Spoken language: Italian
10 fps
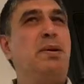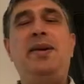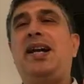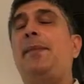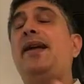
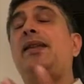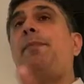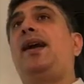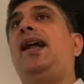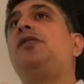
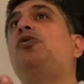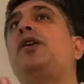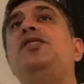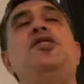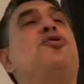biblicamente
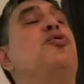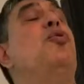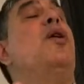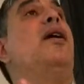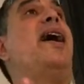parlando, che
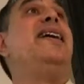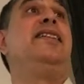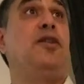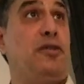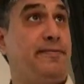Gesù
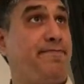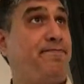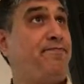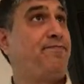è Dio?